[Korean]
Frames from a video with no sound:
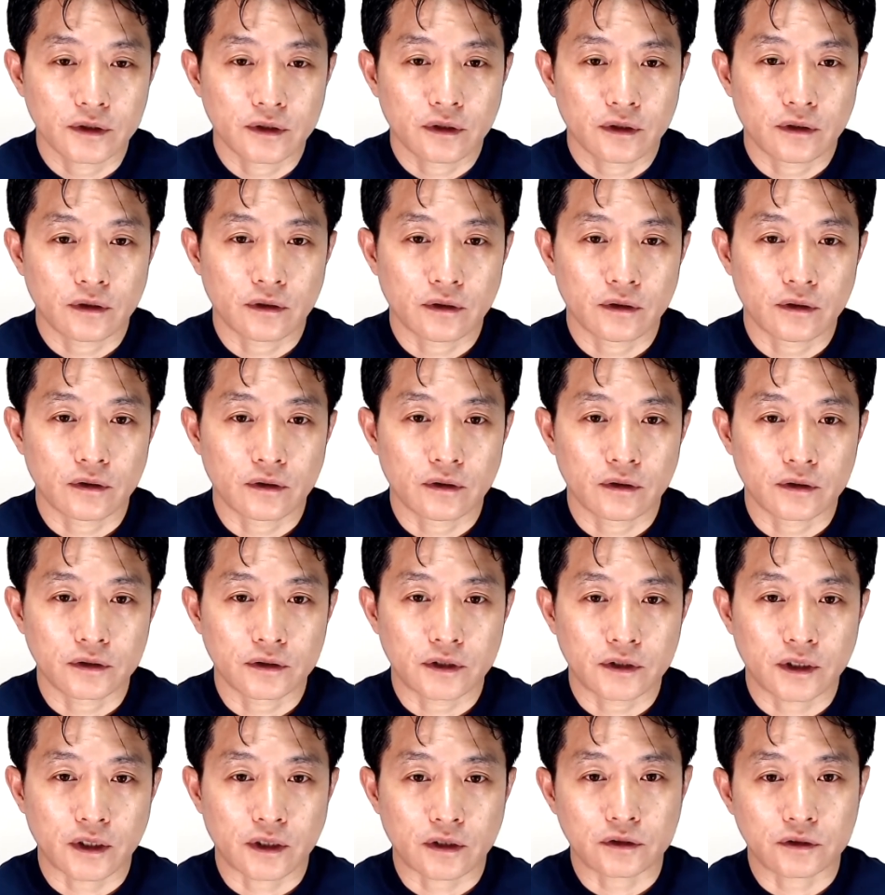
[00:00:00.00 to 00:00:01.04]
어,
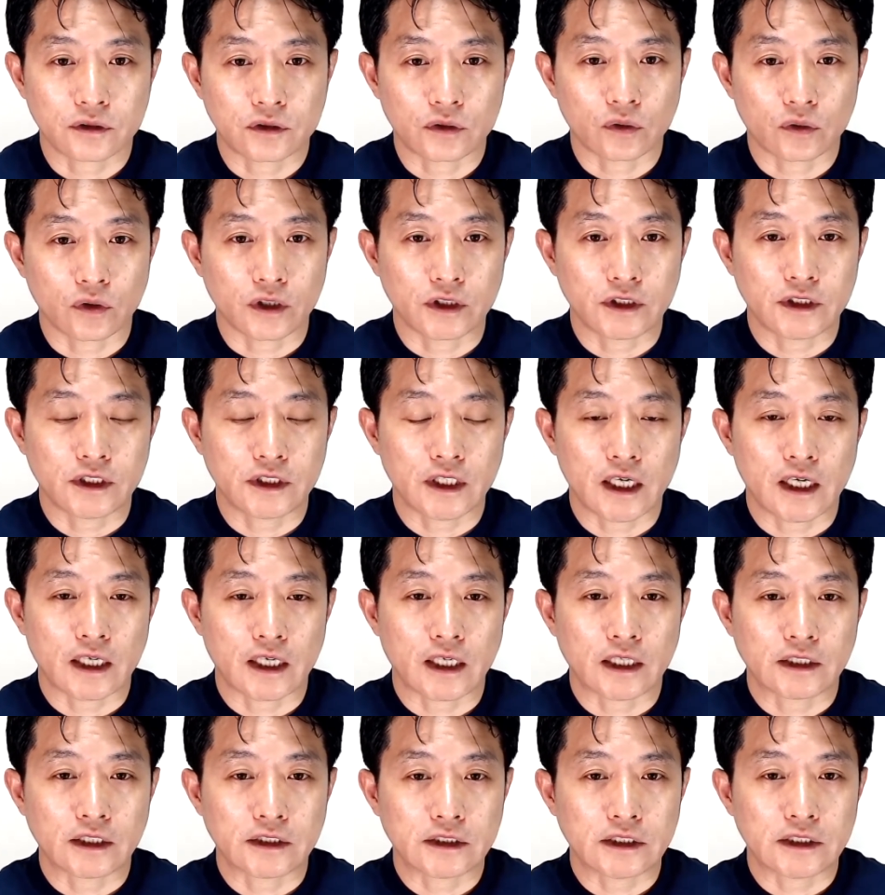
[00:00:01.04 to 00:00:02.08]
이제 그쪽
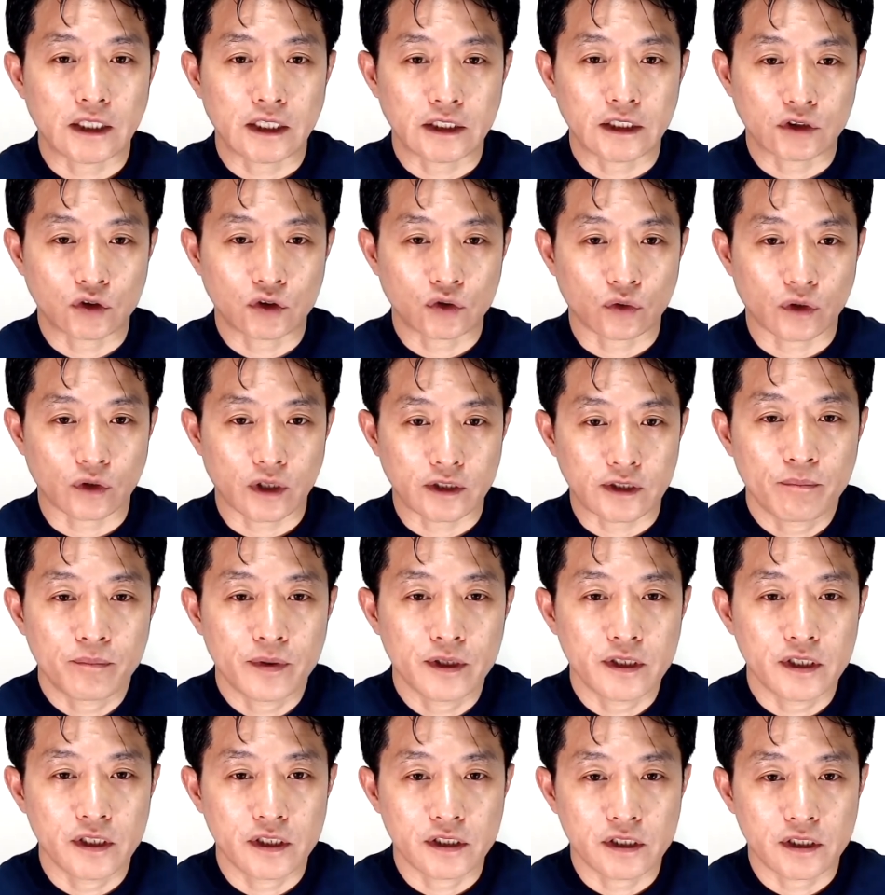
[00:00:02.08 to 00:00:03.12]
러시아나 CIS 쪽에
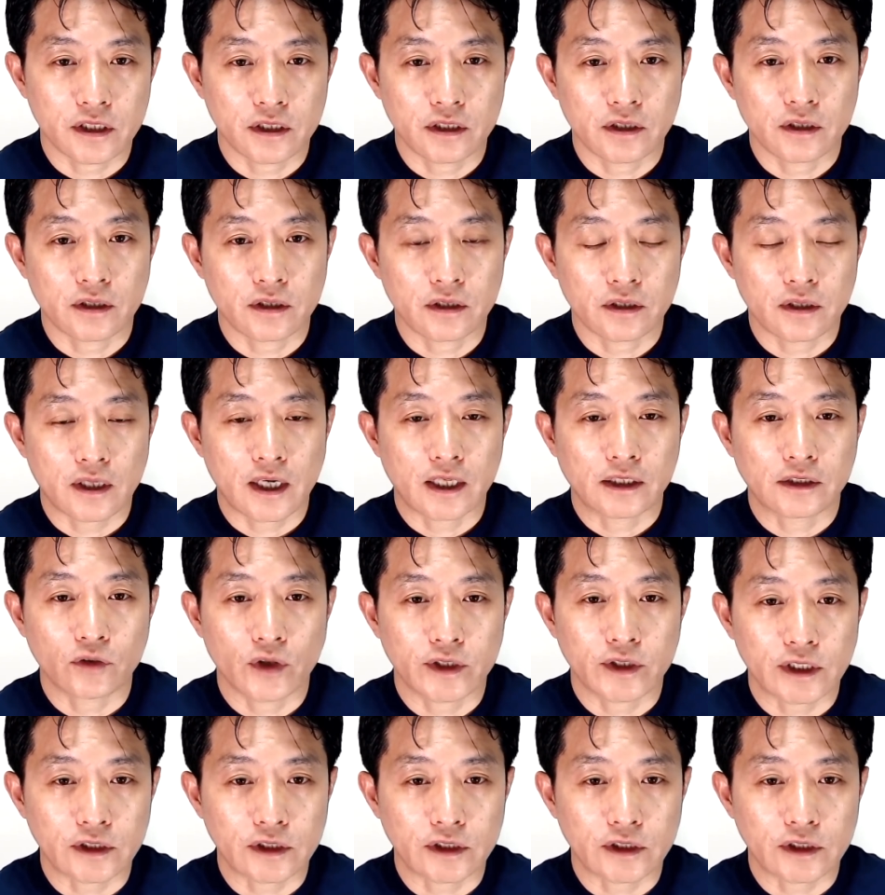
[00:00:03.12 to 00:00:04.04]
비즈니스를 하는 회사